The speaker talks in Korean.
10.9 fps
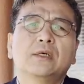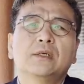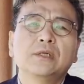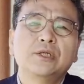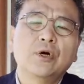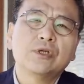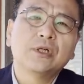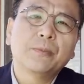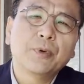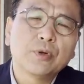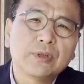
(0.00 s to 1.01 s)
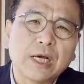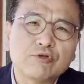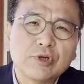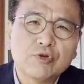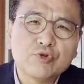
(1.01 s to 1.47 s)
그 이혁진 대표는
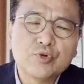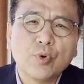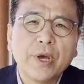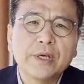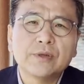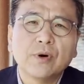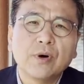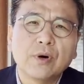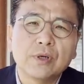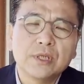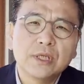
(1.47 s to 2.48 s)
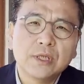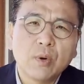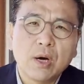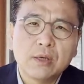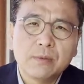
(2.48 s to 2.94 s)
나중에 출소해서 이
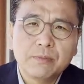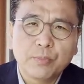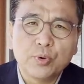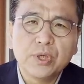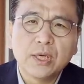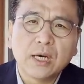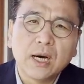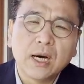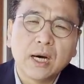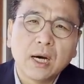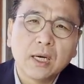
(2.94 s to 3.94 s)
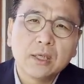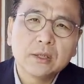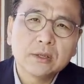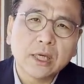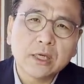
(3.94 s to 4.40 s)
상황을 보니까
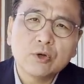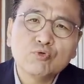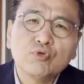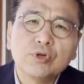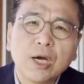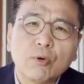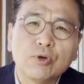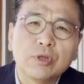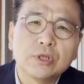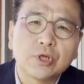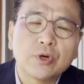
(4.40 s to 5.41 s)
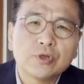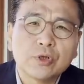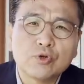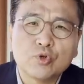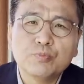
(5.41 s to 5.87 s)
사기꾼들이 하고 있는
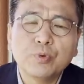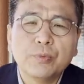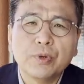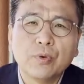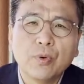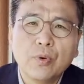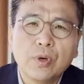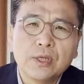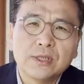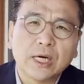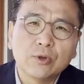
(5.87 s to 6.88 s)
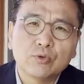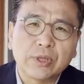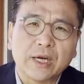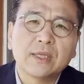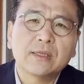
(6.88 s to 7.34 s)
전형적인 수법이고 자기도
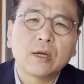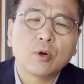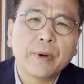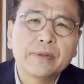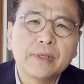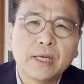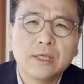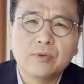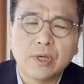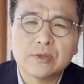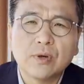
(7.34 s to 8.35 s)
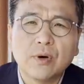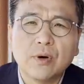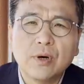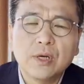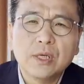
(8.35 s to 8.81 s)
당했다고 판단이 돼서
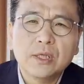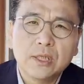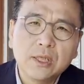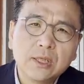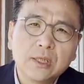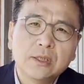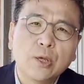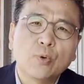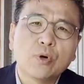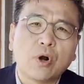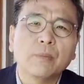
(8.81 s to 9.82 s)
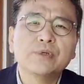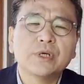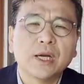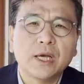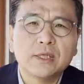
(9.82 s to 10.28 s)
이 내용을
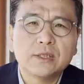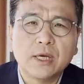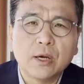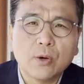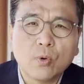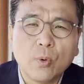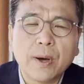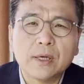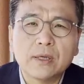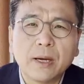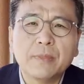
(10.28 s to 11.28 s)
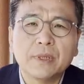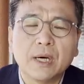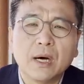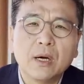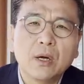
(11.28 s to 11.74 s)
검찰에 이제 고발을
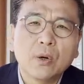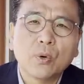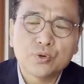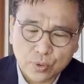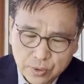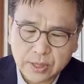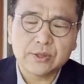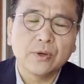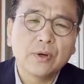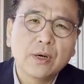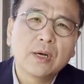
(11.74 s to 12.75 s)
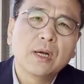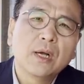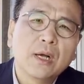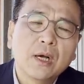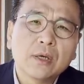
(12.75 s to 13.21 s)
합니다. 고소를 하죠.
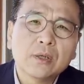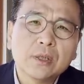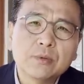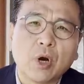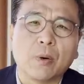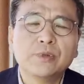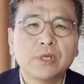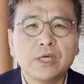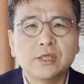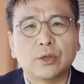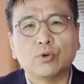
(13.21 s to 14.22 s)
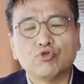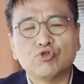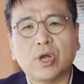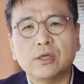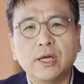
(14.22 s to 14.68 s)
그럼 검찰이 제대로
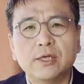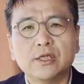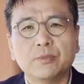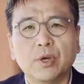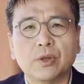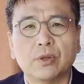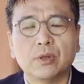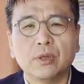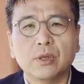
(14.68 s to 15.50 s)
수사를 했으면